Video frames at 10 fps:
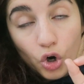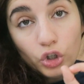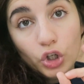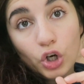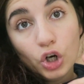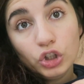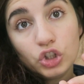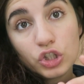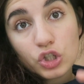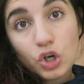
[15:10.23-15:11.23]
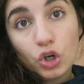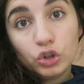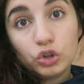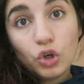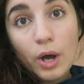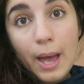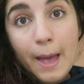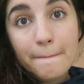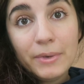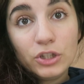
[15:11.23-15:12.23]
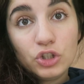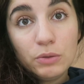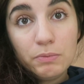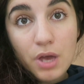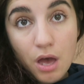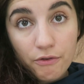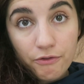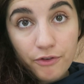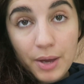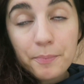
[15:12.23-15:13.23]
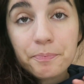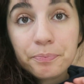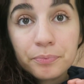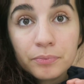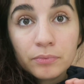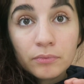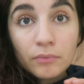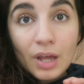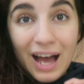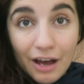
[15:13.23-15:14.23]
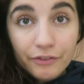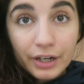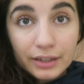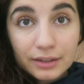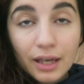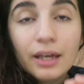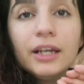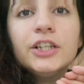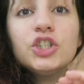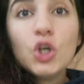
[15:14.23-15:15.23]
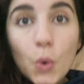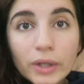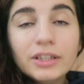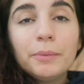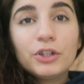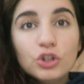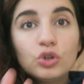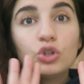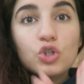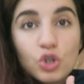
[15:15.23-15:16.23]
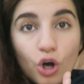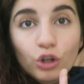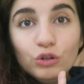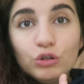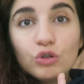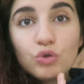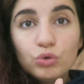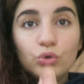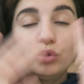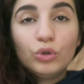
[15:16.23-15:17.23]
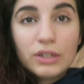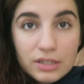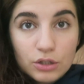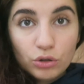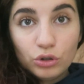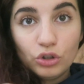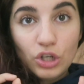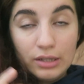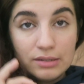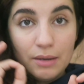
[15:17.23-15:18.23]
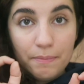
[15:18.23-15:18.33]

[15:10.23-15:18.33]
con il codice sconto MCBF avrete il 50% di sconto su tutto il sito di Oceans